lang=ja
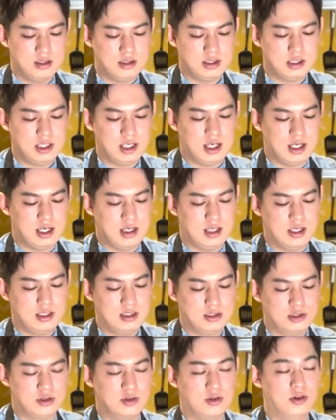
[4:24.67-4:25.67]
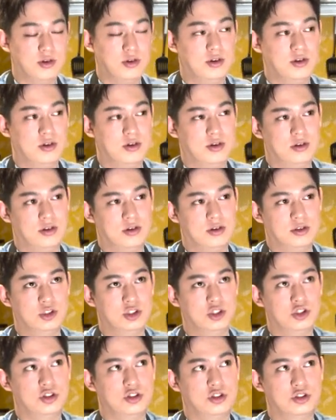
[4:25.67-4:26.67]
じゃあ、その、
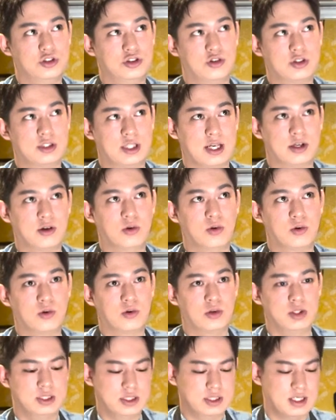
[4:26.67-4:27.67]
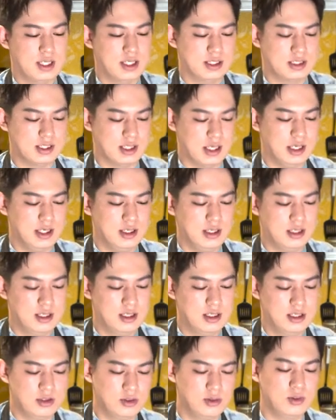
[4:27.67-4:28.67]
15歳、高校1年生
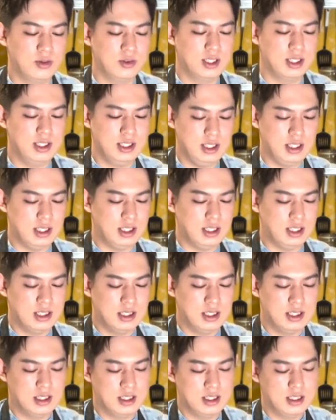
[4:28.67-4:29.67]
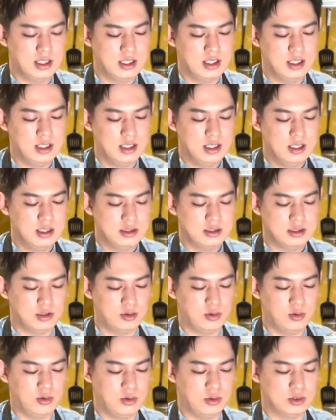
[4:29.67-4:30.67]
の時に、じゃ
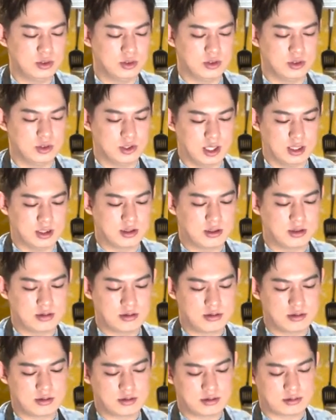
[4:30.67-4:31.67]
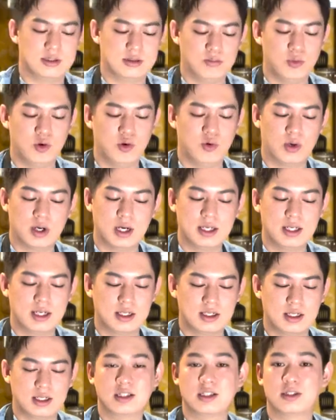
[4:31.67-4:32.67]
あどうするか。もうお金
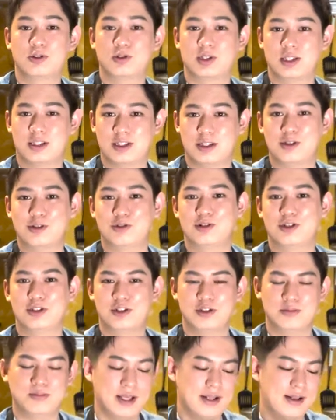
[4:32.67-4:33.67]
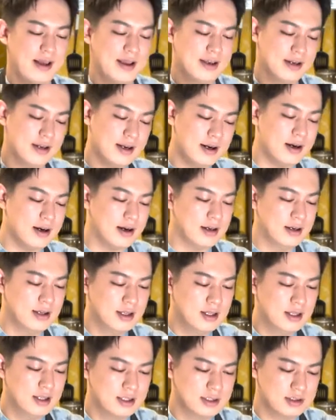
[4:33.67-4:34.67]
がなさすぎて一緒に住めないか、
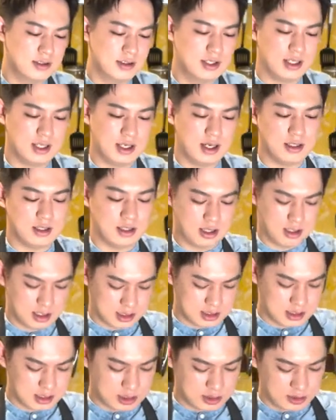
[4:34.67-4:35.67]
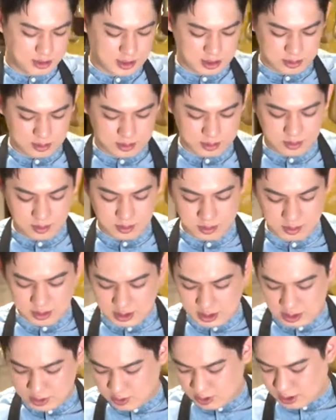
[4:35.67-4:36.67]
それかなんか父親のところに行く